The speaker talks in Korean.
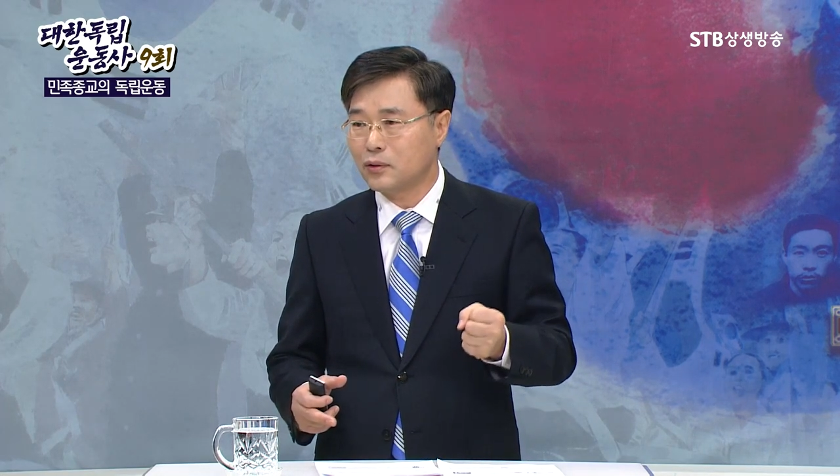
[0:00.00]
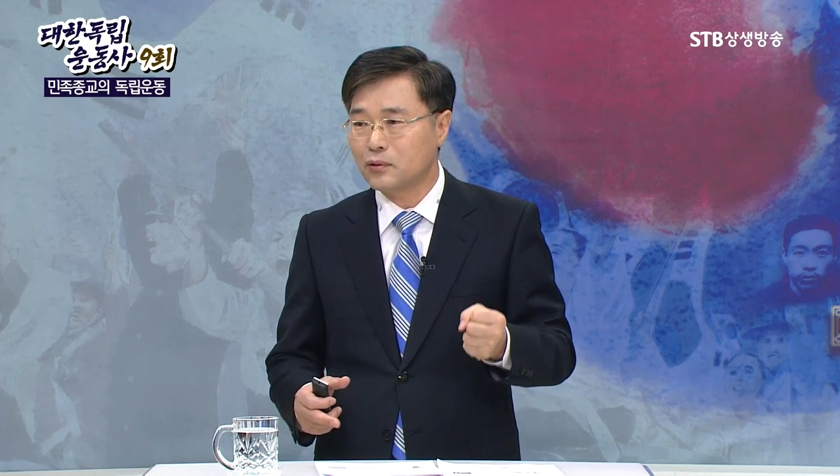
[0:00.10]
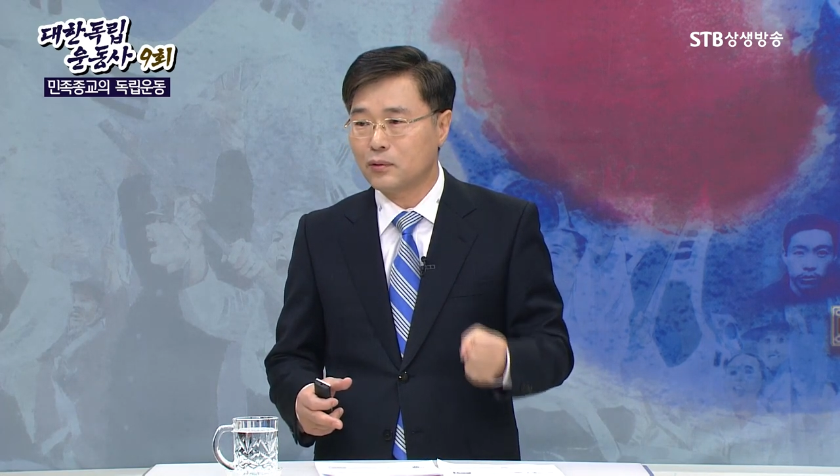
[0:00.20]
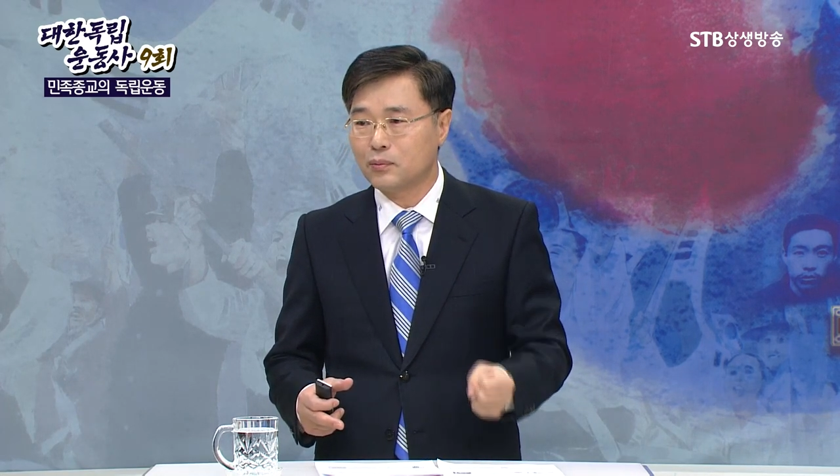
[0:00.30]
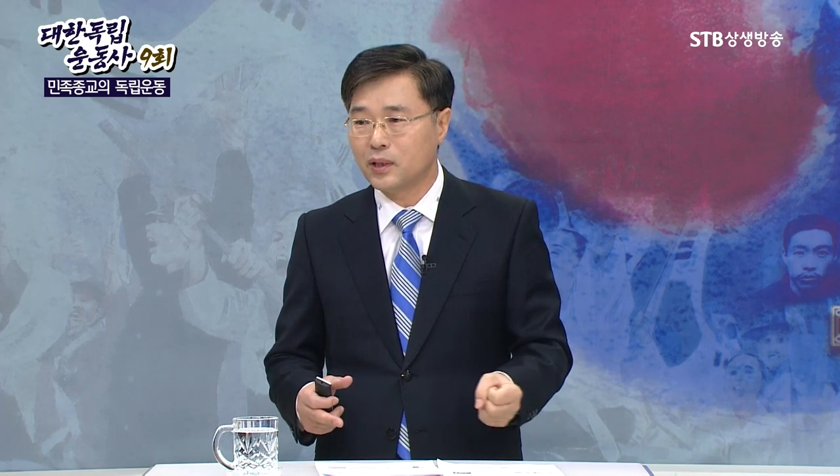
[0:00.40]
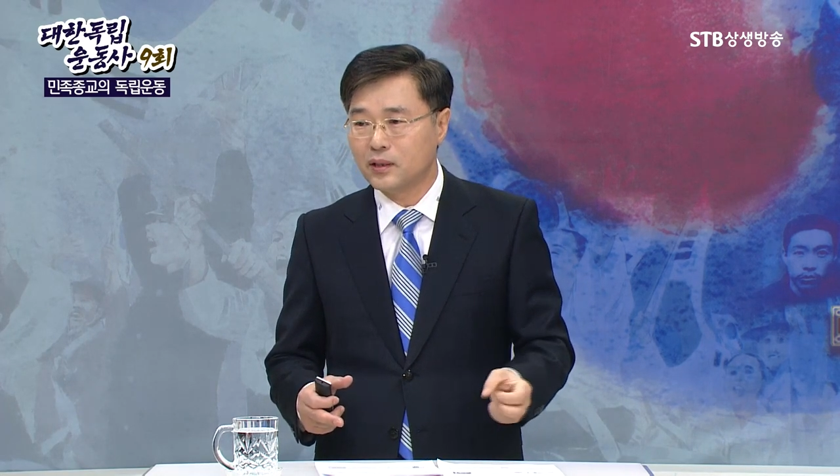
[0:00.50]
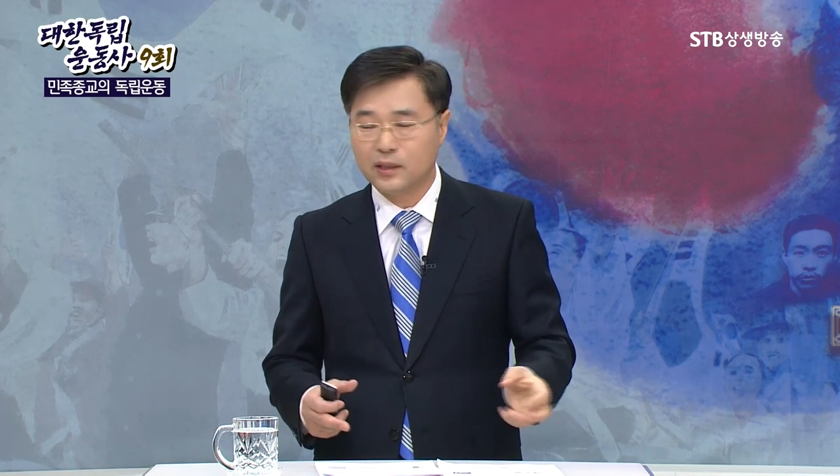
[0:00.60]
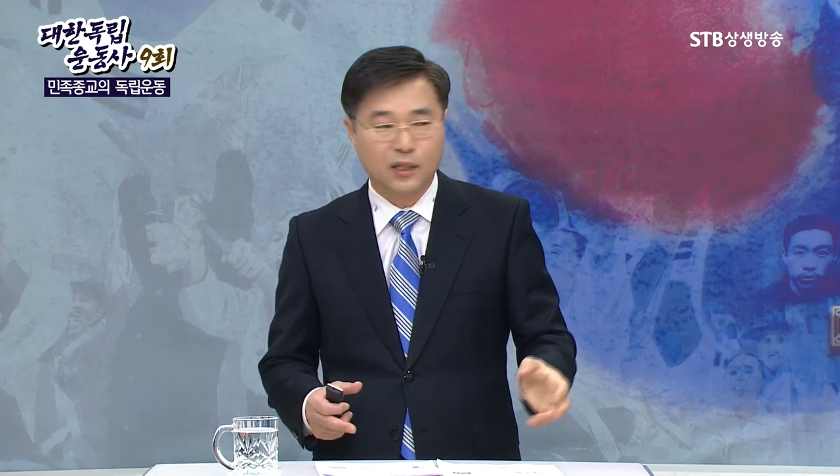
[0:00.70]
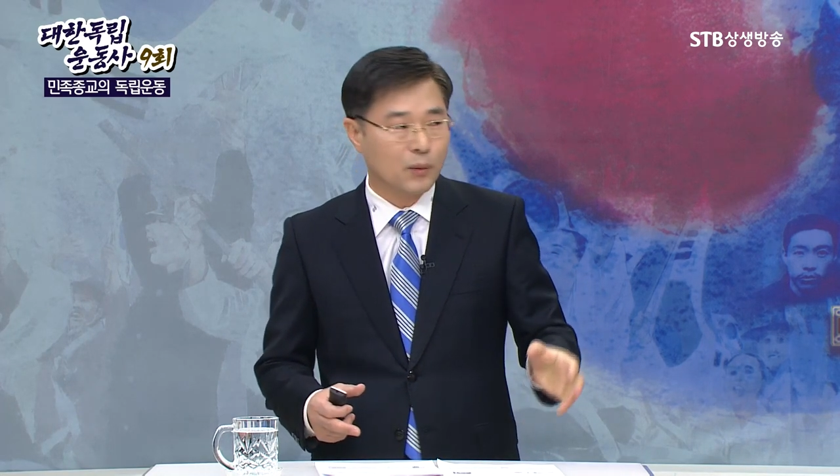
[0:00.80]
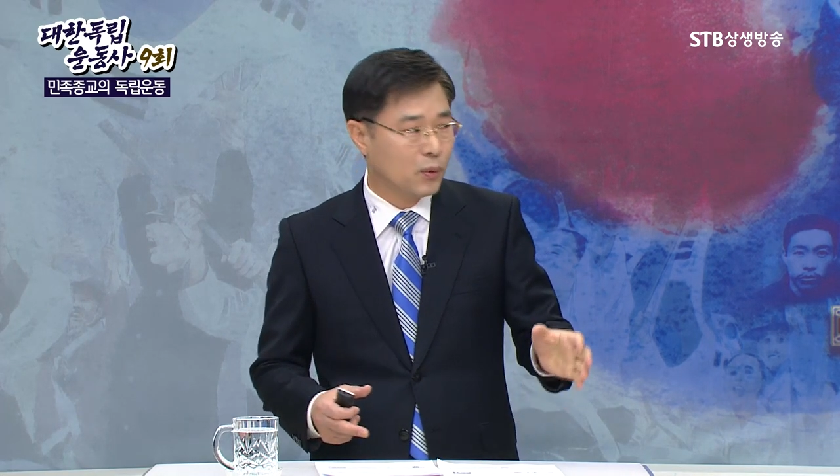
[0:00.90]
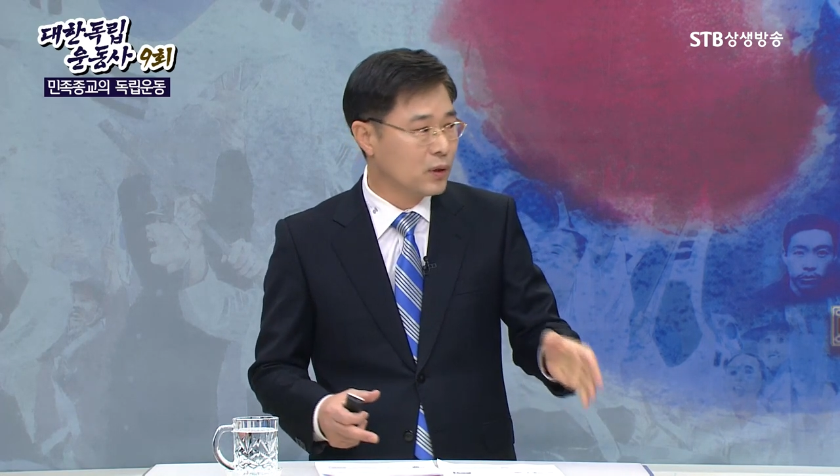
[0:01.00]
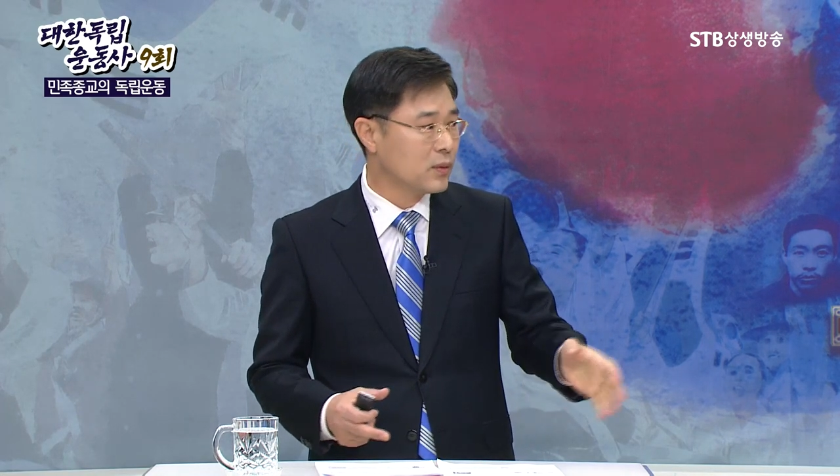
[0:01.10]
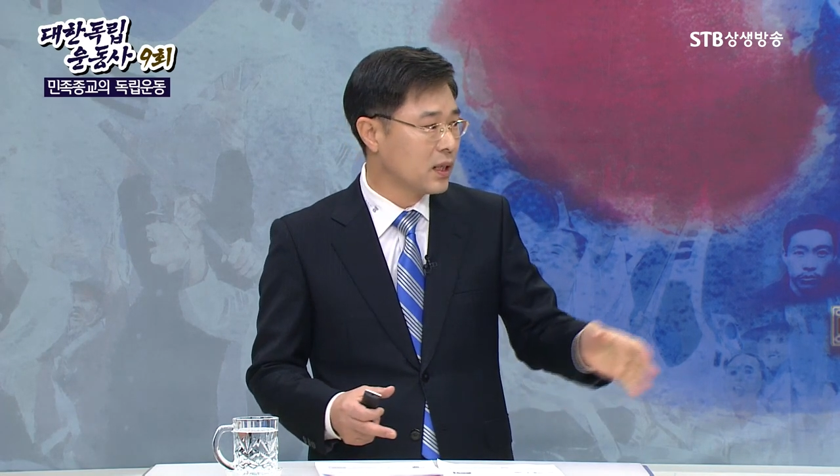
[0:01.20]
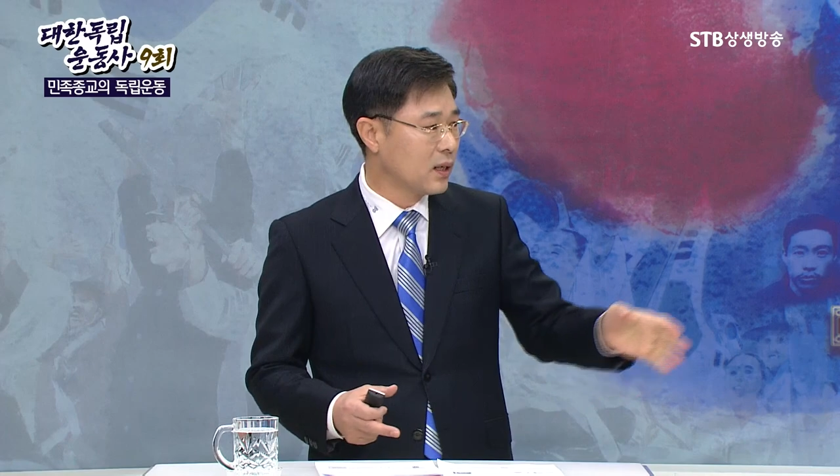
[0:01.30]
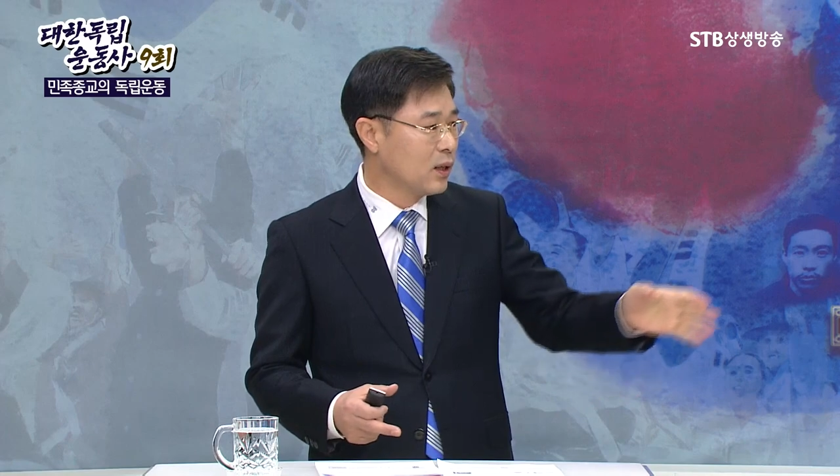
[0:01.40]
총독부의 의지가
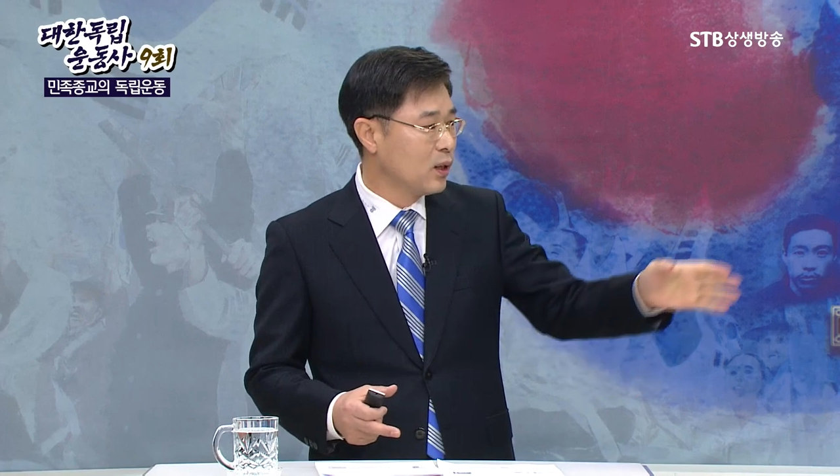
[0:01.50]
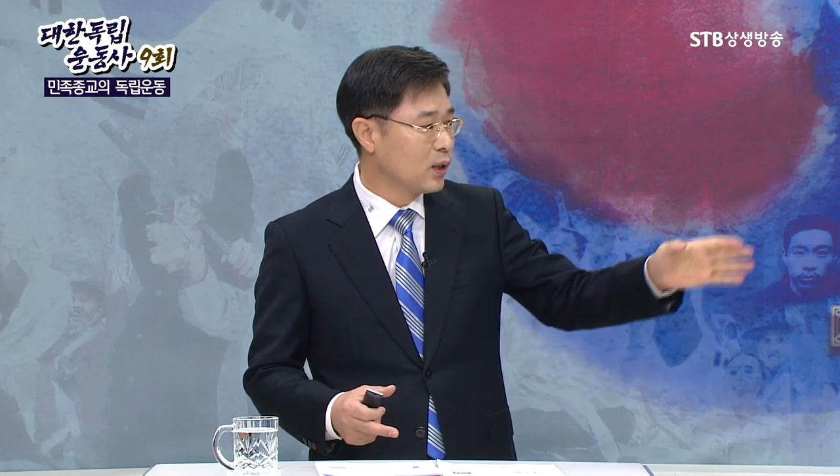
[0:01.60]
보입니다.